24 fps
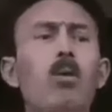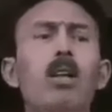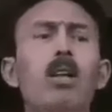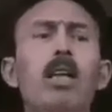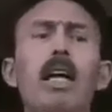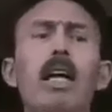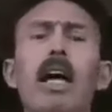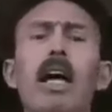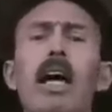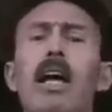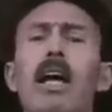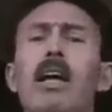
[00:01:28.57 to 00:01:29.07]
كل
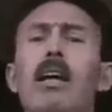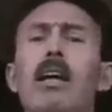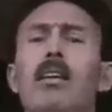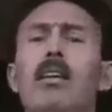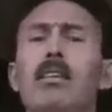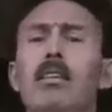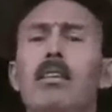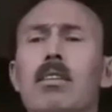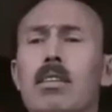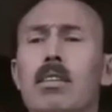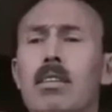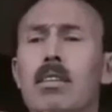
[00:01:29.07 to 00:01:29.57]
حال
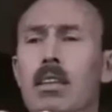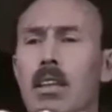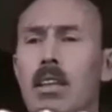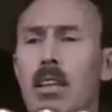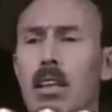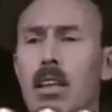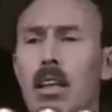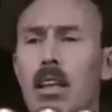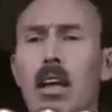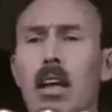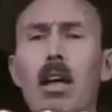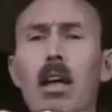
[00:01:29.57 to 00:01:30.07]

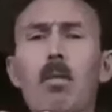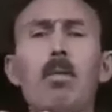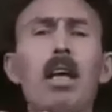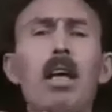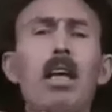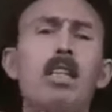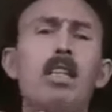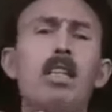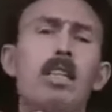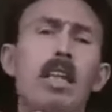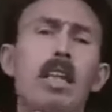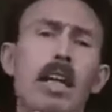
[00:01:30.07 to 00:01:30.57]
قبل
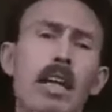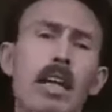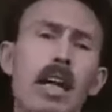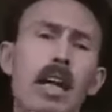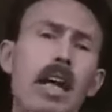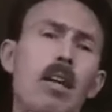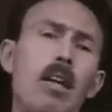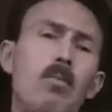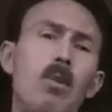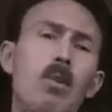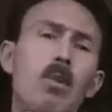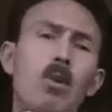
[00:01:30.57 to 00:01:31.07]

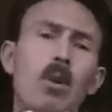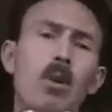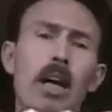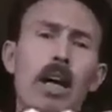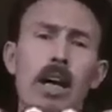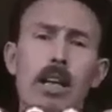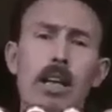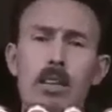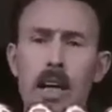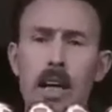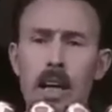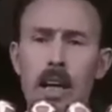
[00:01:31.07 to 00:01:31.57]
الاستقلال منذ
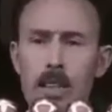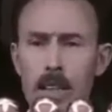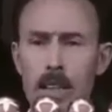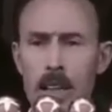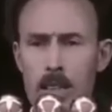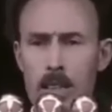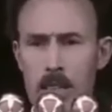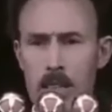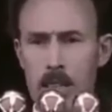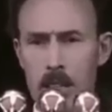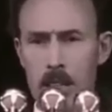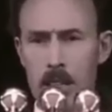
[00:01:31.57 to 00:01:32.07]
عشرة
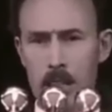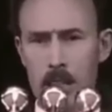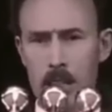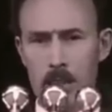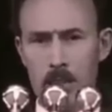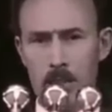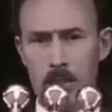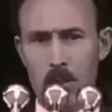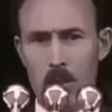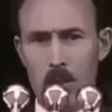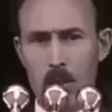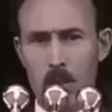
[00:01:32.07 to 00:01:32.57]
سنين
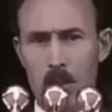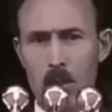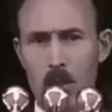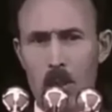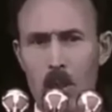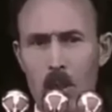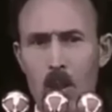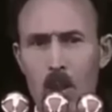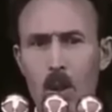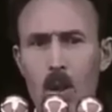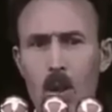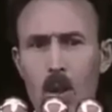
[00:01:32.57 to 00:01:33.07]

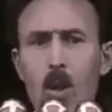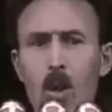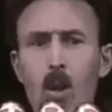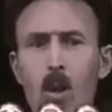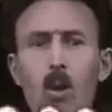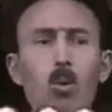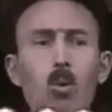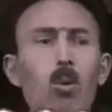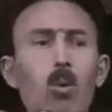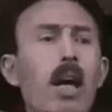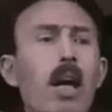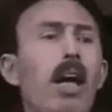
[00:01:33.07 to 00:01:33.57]

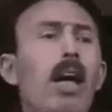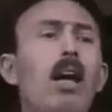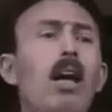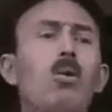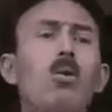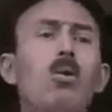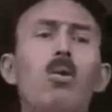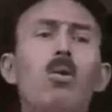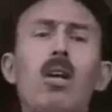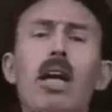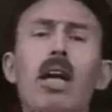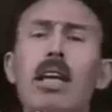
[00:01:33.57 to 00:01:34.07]

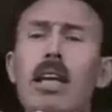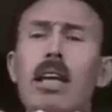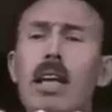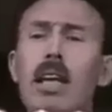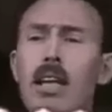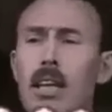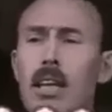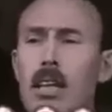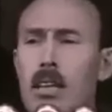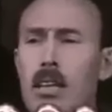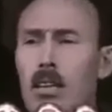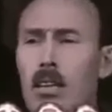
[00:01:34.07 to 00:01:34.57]
وحاولوا
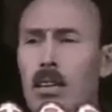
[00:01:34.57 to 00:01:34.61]
كذلك